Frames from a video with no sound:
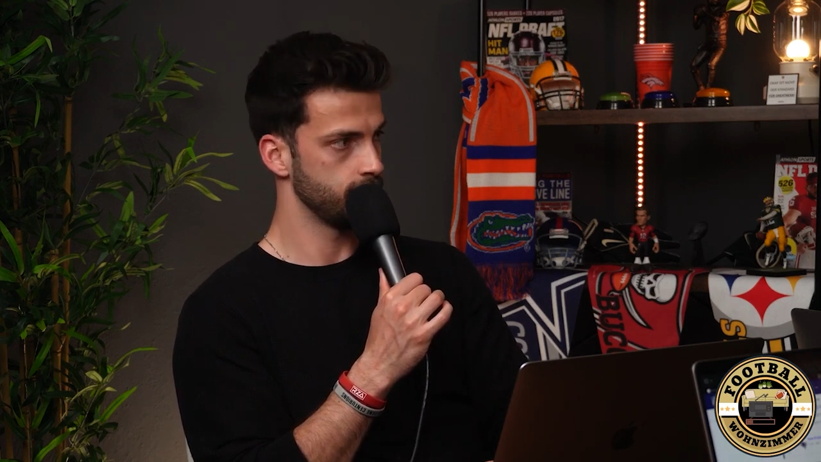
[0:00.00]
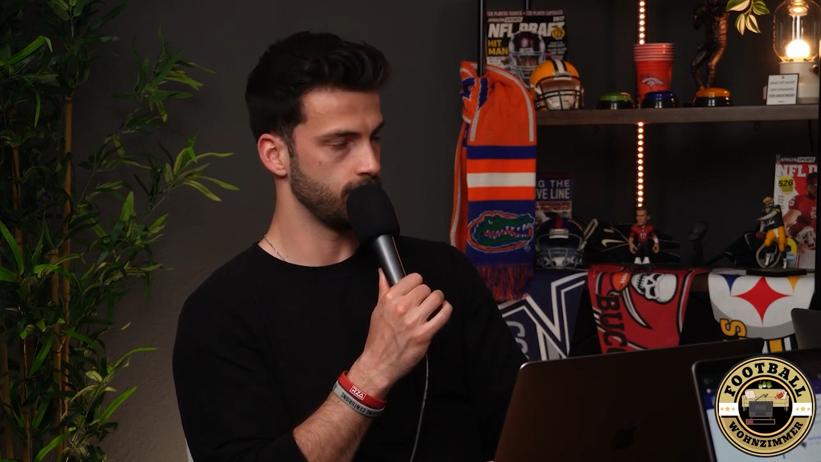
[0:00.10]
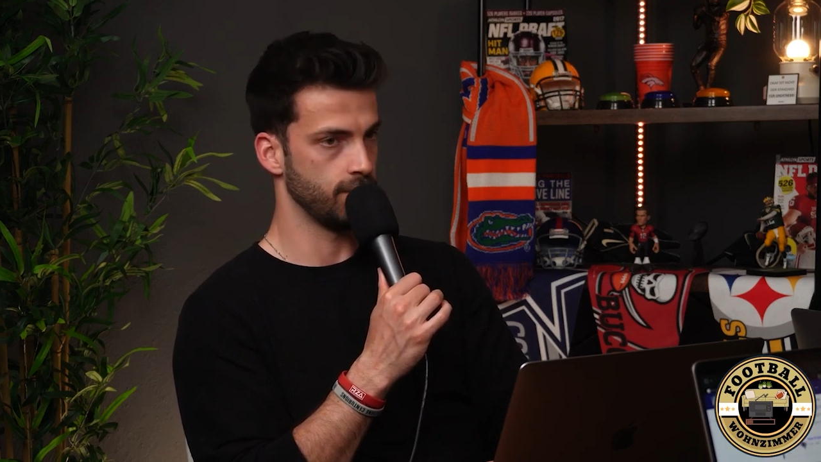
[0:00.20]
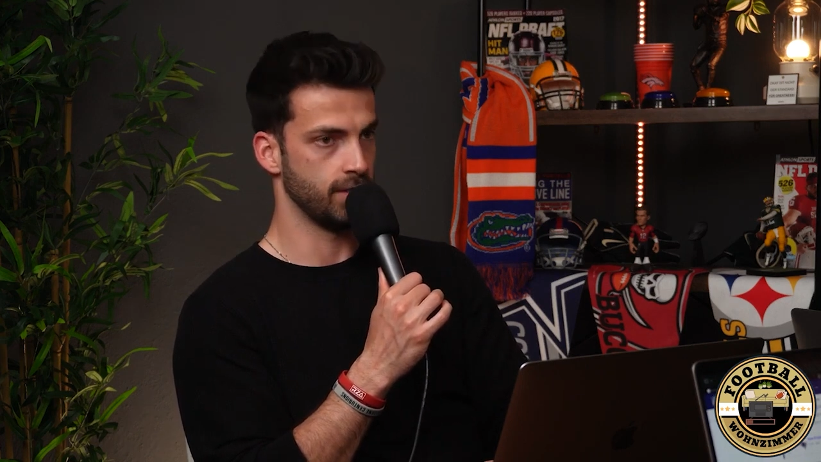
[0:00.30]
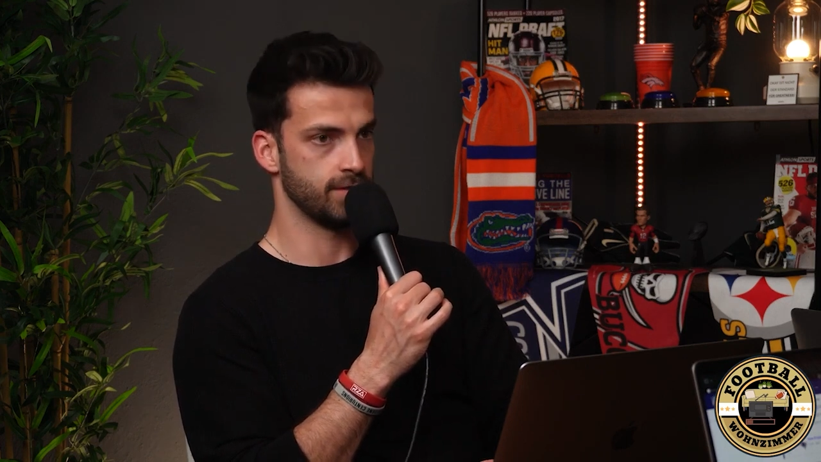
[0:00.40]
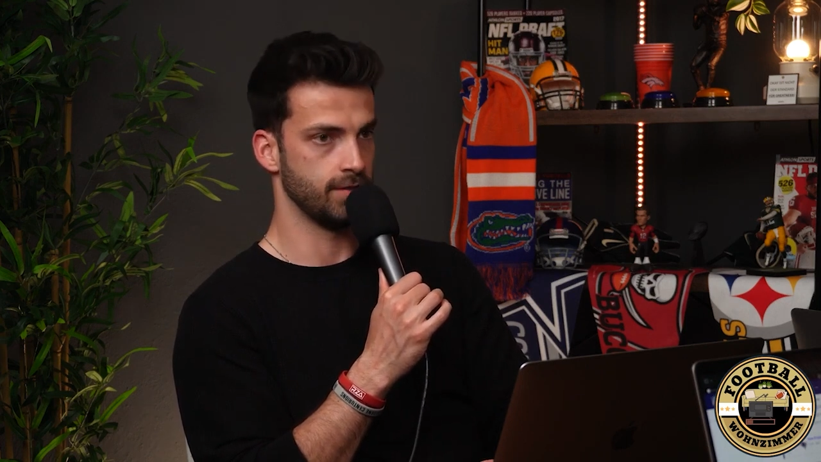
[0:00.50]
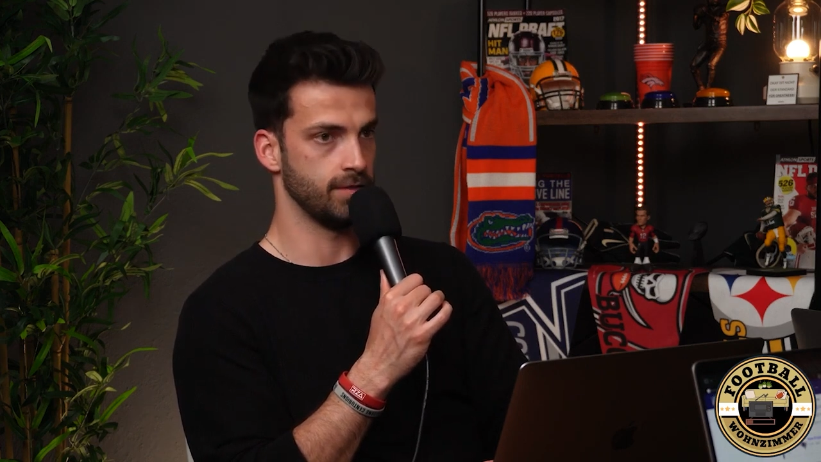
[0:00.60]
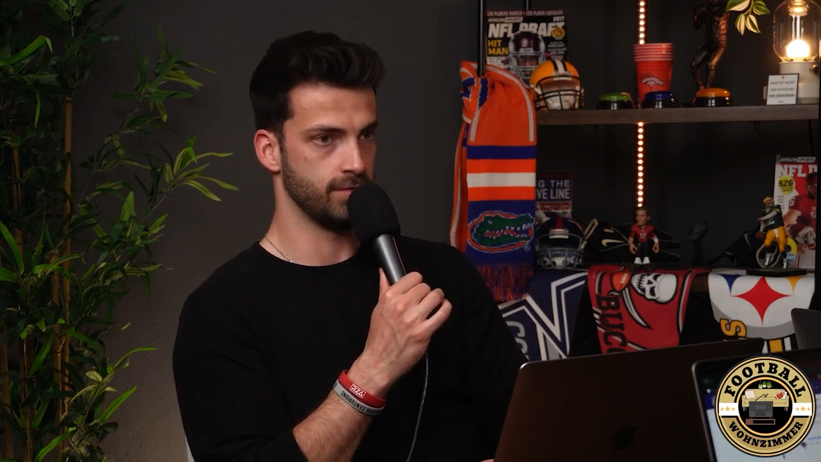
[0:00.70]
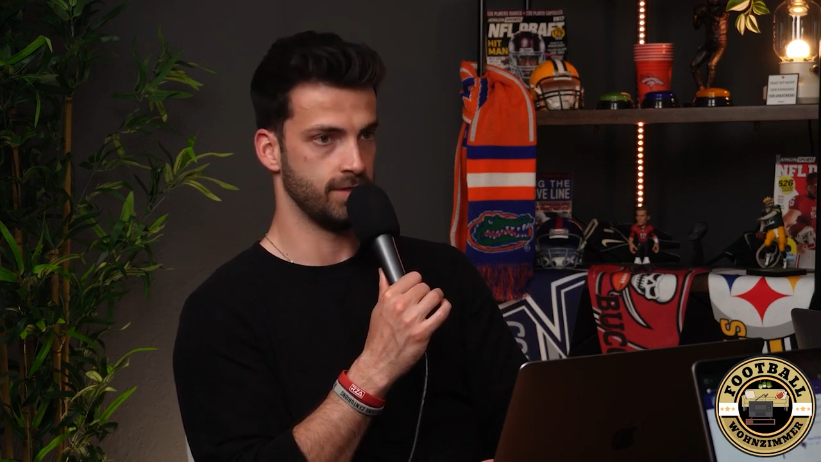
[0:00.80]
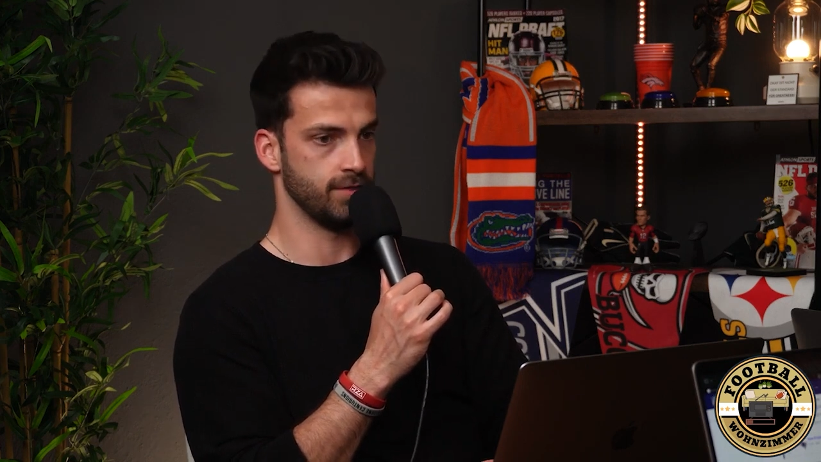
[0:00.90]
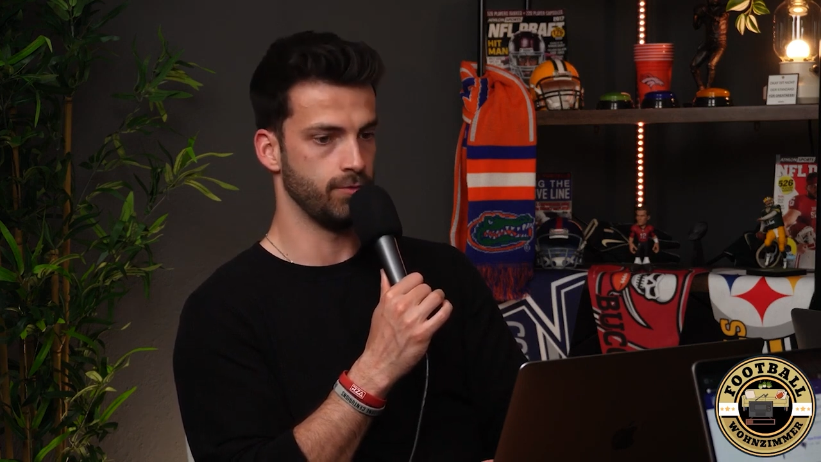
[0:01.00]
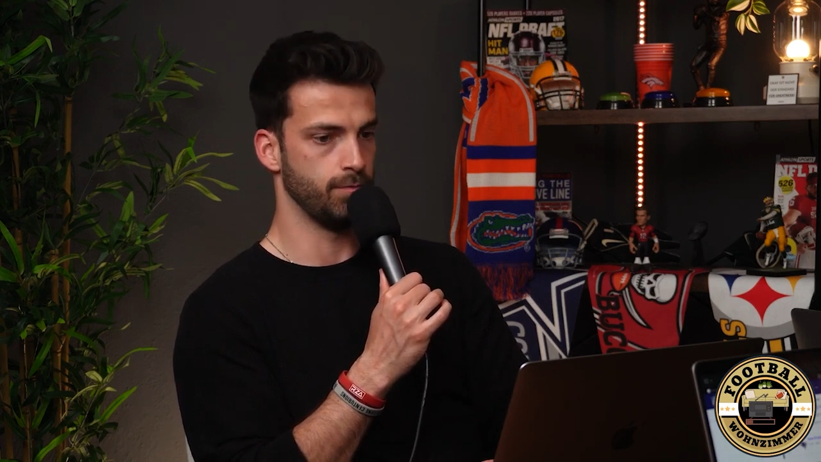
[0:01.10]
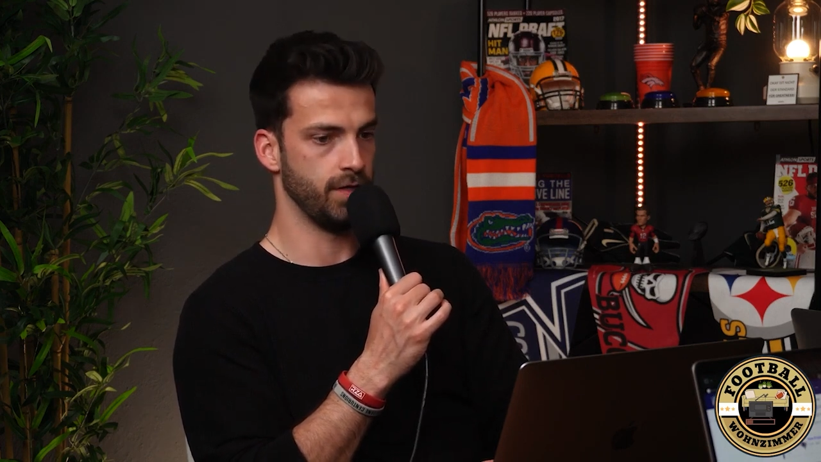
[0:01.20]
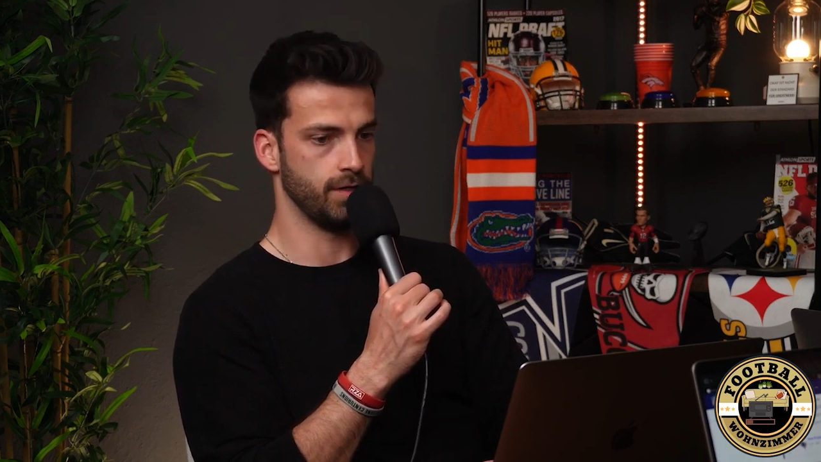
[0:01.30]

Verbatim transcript: und dann hast du dann einen sehr, sehr guten